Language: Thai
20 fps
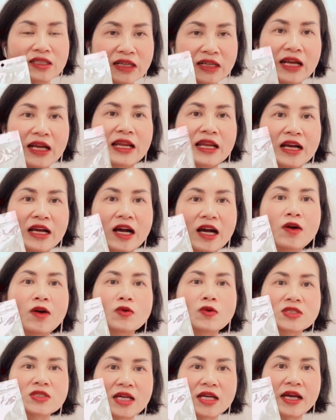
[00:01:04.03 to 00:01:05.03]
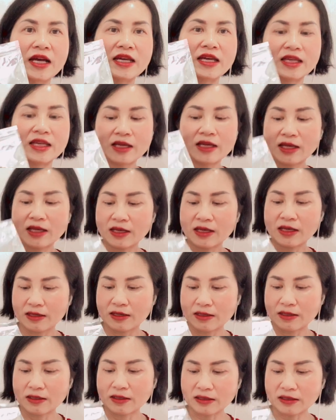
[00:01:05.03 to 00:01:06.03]
อะไรเข้าใช้
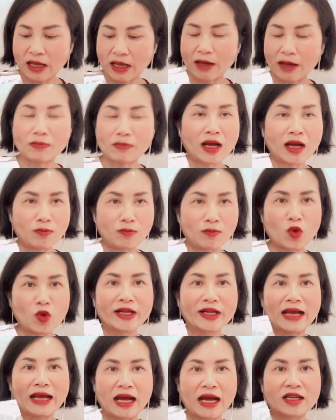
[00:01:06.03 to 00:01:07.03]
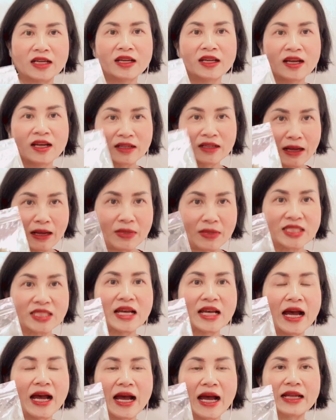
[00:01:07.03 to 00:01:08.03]
ตามขบวนการธรรม
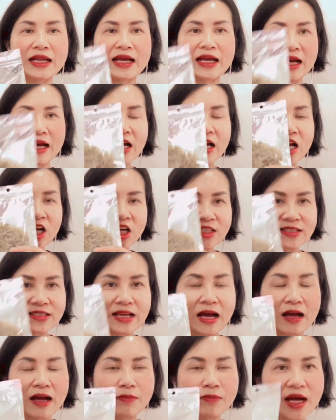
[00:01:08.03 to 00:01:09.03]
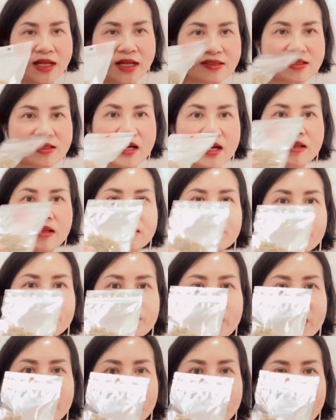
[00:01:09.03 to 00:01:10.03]
ชาตินะคะ สามารถสั่ง
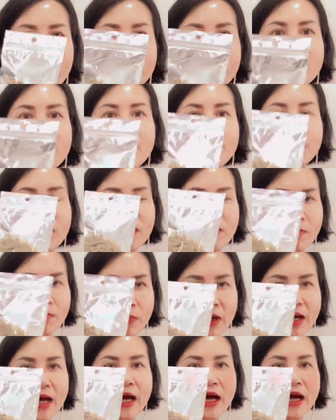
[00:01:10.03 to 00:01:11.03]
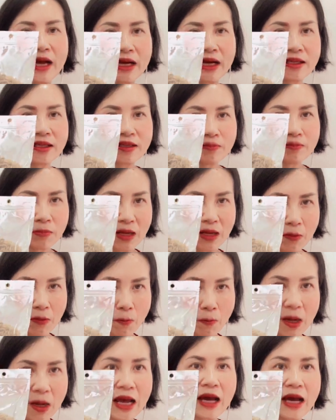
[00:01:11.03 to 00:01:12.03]
เป็นแบบว่าเป็นปลาเป
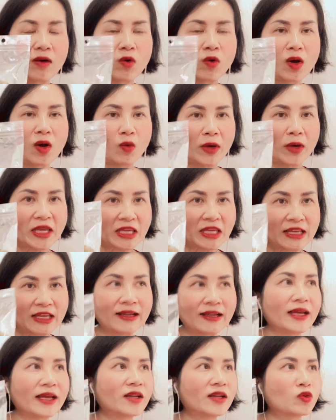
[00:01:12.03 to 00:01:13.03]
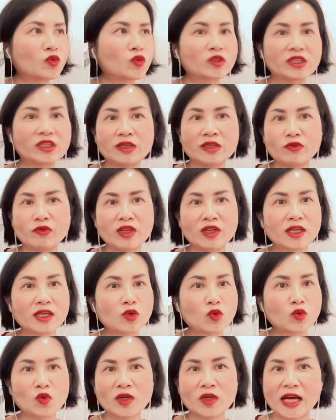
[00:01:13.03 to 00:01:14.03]
ล่าๆ เอาไว้กินเล่นดูทีวีดู
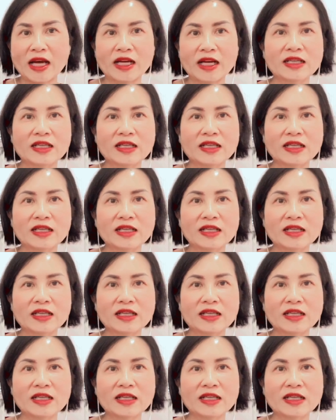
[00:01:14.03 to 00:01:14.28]
หนัง